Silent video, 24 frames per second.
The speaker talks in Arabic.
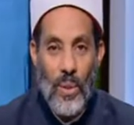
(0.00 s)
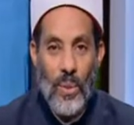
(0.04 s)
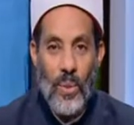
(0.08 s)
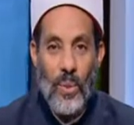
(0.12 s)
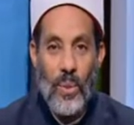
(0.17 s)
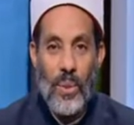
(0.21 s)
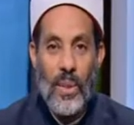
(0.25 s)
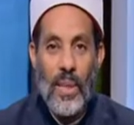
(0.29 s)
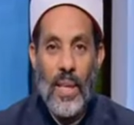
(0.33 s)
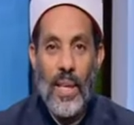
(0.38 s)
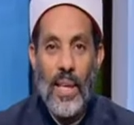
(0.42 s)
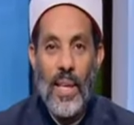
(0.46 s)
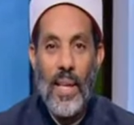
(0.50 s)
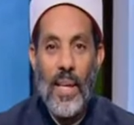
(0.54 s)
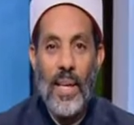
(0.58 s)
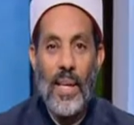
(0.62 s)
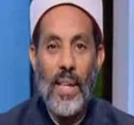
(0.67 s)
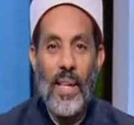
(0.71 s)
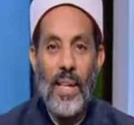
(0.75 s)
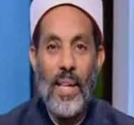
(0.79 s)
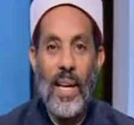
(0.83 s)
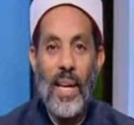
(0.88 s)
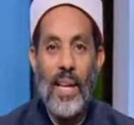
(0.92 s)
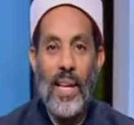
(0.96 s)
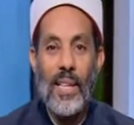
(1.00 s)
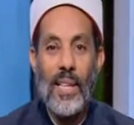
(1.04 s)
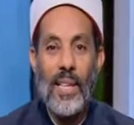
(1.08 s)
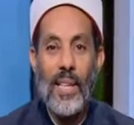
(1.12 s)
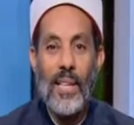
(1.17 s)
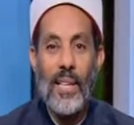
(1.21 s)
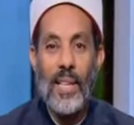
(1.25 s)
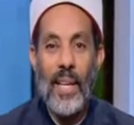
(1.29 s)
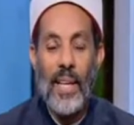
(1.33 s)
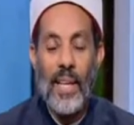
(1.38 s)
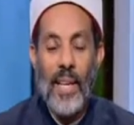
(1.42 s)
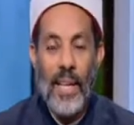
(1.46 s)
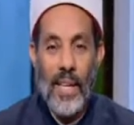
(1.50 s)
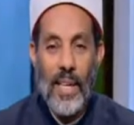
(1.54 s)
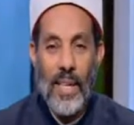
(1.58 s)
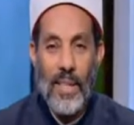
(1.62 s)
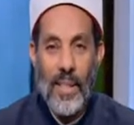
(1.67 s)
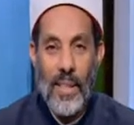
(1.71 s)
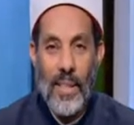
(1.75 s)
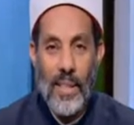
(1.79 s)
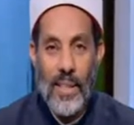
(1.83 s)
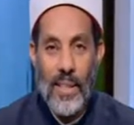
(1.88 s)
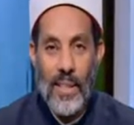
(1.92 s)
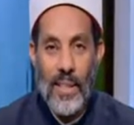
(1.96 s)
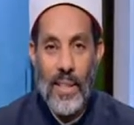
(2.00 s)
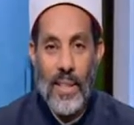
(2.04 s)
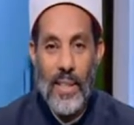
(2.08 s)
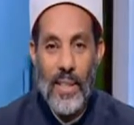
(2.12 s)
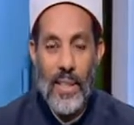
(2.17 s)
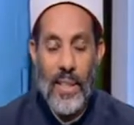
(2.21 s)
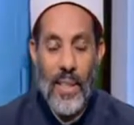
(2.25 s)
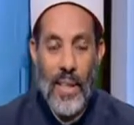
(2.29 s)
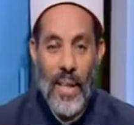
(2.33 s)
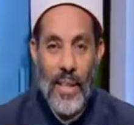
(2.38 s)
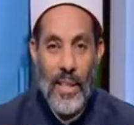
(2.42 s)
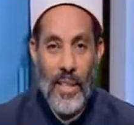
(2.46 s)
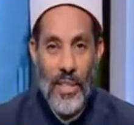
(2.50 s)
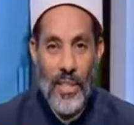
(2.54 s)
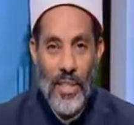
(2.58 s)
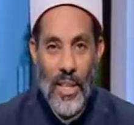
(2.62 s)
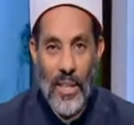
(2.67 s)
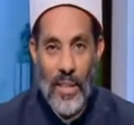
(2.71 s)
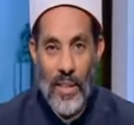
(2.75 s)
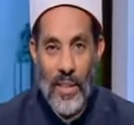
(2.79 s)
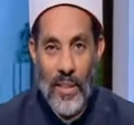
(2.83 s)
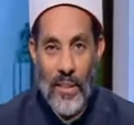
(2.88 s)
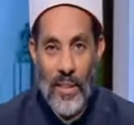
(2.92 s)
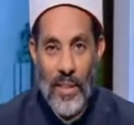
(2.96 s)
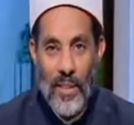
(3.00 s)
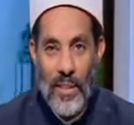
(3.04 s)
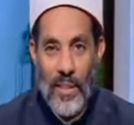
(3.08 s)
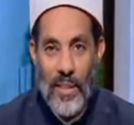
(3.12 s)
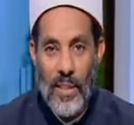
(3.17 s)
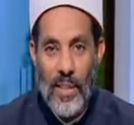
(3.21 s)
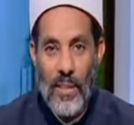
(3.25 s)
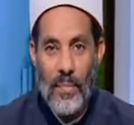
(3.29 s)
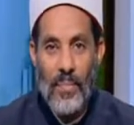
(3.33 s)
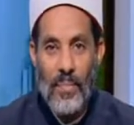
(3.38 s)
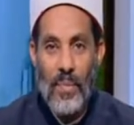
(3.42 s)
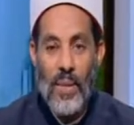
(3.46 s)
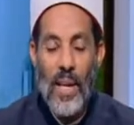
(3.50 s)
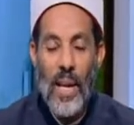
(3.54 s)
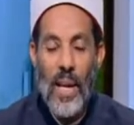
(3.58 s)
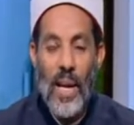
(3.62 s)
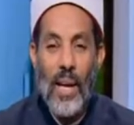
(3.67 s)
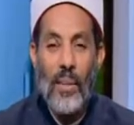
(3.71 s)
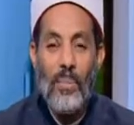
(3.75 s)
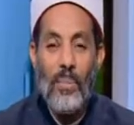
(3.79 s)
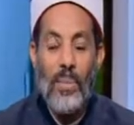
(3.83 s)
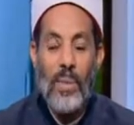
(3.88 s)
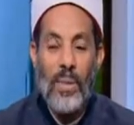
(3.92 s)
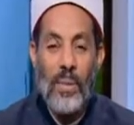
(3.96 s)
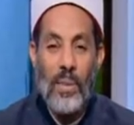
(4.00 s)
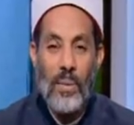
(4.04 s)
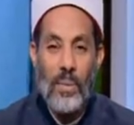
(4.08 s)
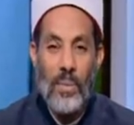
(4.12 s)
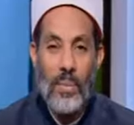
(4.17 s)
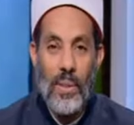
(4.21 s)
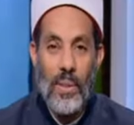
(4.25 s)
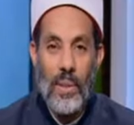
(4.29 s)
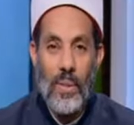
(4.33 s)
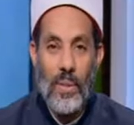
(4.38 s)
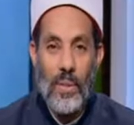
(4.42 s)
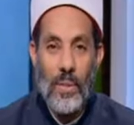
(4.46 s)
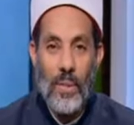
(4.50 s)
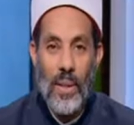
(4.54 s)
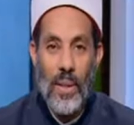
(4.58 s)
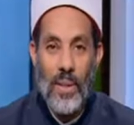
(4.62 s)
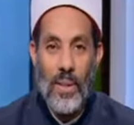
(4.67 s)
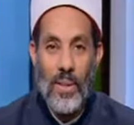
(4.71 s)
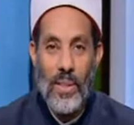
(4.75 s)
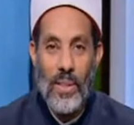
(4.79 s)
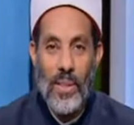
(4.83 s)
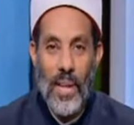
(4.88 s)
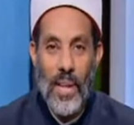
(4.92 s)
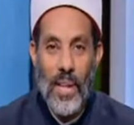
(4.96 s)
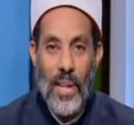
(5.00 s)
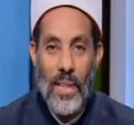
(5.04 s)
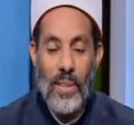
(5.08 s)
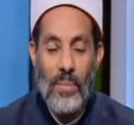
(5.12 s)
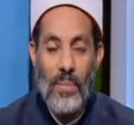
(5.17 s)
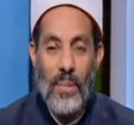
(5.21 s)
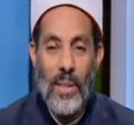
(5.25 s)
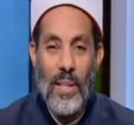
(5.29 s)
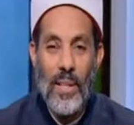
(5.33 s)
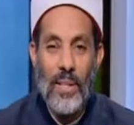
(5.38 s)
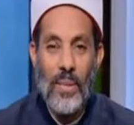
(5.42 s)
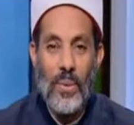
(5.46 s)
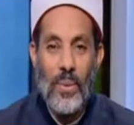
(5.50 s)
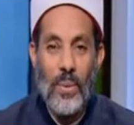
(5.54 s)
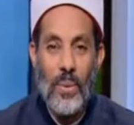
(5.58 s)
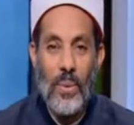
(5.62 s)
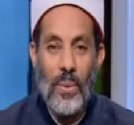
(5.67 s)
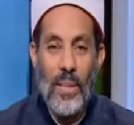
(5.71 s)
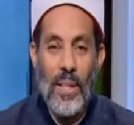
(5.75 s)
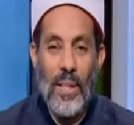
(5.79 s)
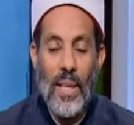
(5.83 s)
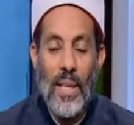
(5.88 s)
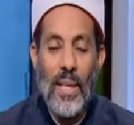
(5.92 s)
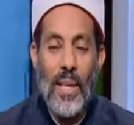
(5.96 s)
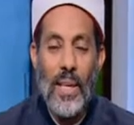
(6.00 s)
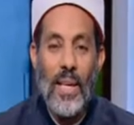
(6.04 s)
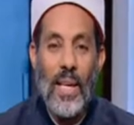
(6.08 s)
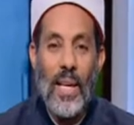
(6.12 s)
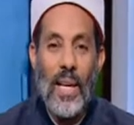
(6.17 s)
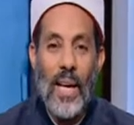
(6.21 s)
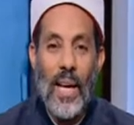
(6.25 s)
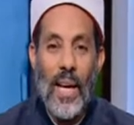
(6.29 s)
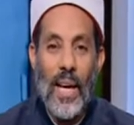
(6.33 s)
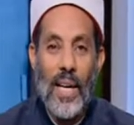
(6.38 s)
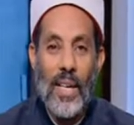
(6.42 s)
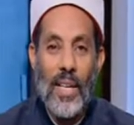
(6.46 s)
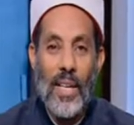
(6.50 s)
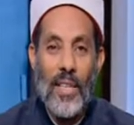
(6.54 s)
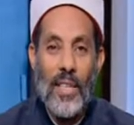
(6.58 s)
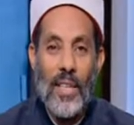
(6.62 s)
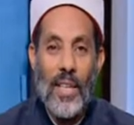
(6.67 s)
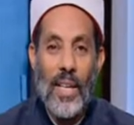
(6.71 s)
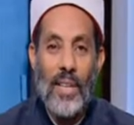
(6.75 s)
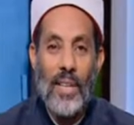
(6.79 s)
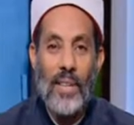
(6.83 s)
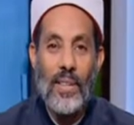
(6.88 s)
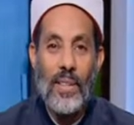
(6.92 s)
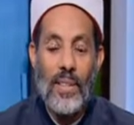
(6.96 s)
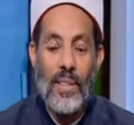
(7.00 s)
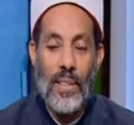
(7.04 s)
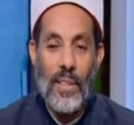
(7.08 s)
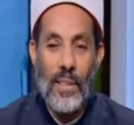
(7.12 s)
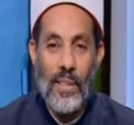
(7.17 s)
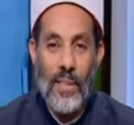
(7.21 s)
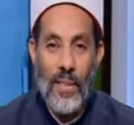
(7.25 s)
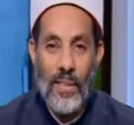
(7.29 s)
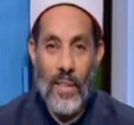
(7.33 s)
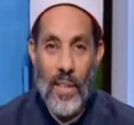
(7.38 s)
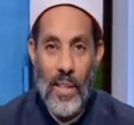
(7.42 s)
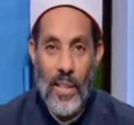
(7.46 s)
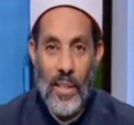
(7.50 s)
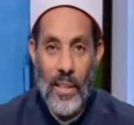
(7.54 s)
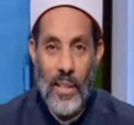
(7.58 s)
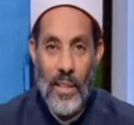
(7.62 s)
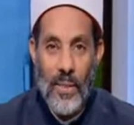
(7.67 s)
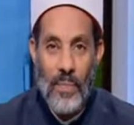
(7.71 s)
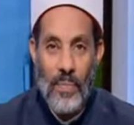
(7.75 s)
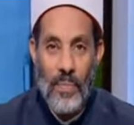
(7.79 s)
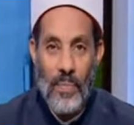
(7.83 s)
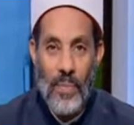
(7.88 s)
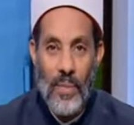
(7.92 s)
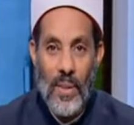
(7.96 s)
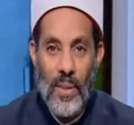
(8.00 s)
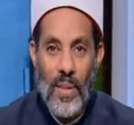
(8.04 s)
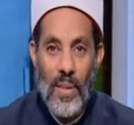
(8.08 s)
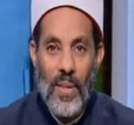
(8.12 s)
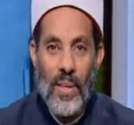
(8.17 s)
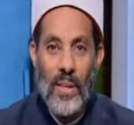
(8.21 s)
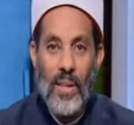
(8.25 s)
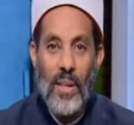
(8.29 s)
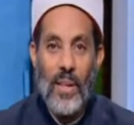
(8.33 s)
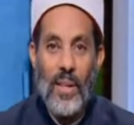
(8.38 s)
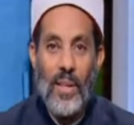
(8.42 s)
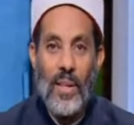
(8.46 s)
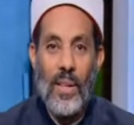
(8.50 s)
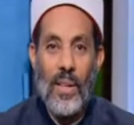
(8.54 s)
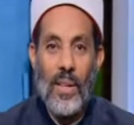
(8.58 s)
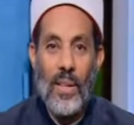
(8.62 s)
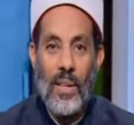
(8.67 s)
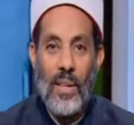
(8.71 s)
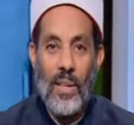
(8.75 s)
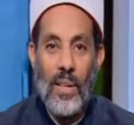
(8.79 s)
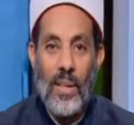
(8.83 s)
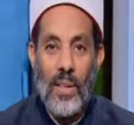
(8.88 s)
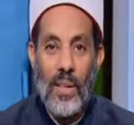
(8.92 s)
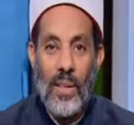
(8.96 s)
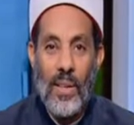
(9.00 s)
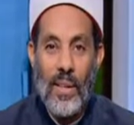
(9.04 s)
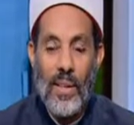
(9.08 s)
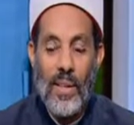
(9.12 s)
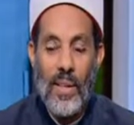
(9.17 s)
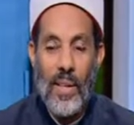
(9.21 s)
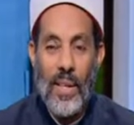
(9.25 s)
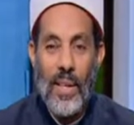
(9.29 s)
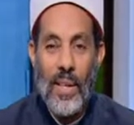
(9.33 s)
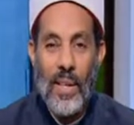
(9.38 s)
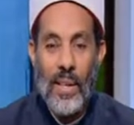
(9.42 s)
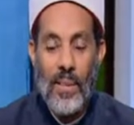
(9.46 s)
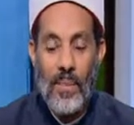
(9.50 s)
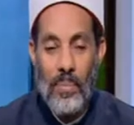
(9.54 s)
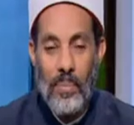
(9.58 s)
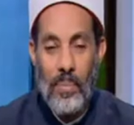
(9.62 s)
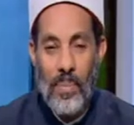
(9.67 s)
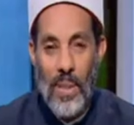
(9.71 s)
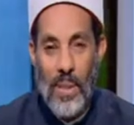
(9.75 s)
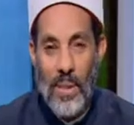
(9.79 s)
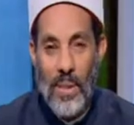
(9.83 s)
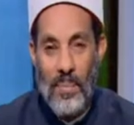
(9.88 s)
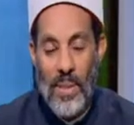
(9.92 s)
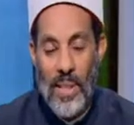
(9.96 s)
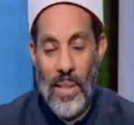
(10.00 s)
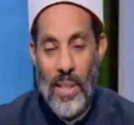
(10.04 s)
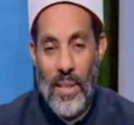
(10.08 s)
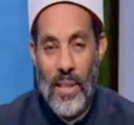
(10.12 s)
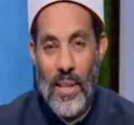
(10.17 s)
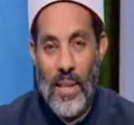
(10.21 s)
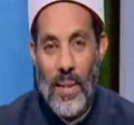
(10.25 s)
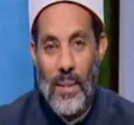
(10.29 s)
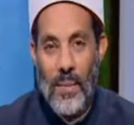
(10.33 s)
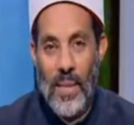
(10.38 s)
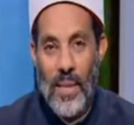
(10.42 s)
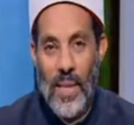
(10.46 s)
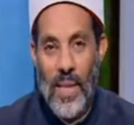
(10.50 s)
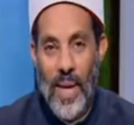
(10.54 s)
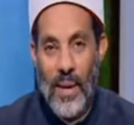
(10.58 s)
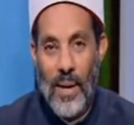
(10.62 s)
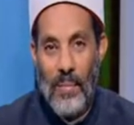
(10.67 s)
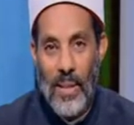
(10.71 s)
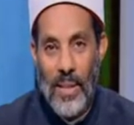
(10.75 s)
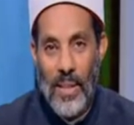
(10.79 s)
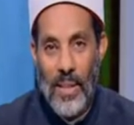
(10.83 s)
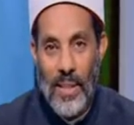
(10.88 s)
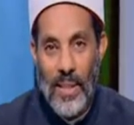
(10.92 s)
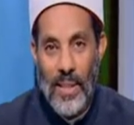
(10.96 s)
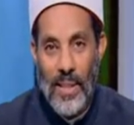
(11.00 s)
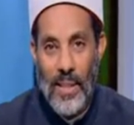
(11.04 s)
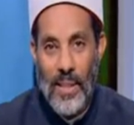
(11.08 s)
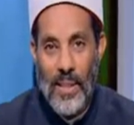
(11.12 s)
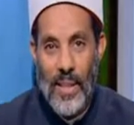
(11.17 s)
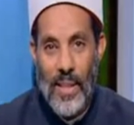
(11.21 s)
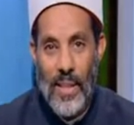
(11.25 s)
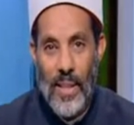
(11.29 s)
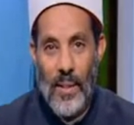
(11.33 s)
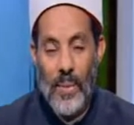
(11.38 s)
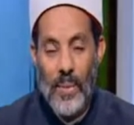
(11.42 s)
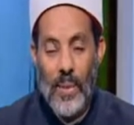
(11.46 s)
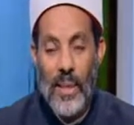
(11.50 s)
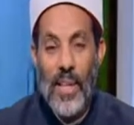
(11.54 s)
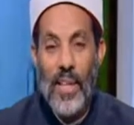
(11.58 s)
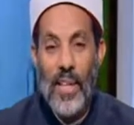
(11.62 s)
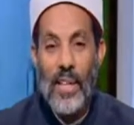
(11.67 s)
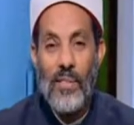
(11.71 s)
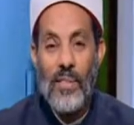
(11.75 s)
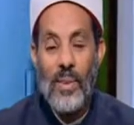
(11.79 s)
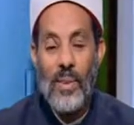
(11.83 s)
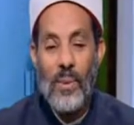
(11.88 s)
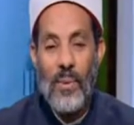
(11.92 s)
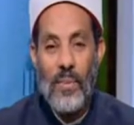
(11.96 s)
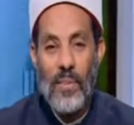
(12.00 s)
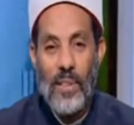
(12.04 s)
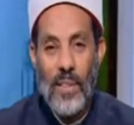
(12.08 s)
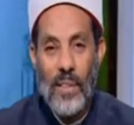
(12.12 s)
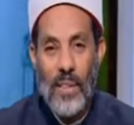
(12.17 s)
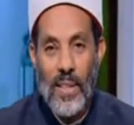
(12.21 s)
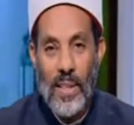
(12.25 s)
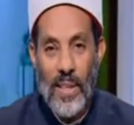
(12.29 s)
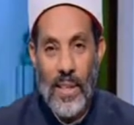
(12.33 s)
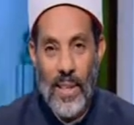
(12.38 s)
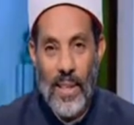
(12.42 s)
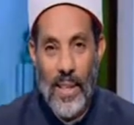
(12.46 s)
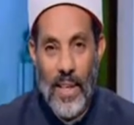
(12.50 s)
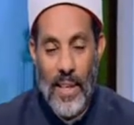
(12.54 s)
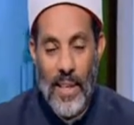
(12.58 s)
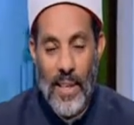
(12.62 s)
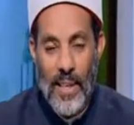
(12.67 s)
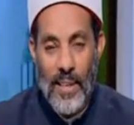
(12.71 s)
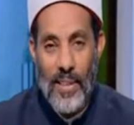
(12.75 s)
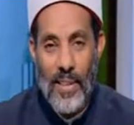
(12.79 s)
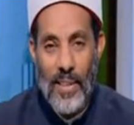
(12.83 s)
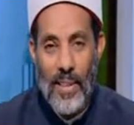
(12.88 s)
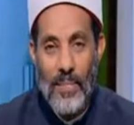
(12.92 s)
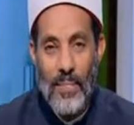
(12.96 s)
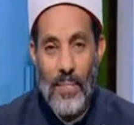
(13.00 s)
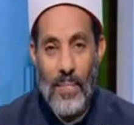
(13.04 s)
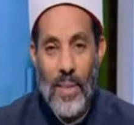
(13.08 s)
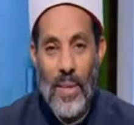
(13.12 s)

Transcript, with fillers: وده اللي خلانا إحنا اللي نجري علشان نصلي قبل ربنا سبحانه وتعالى ما يدعونا علشان نصلي آه ليه بنعمل كده وليه عملنا كده وكيف وصلنا إلى هذا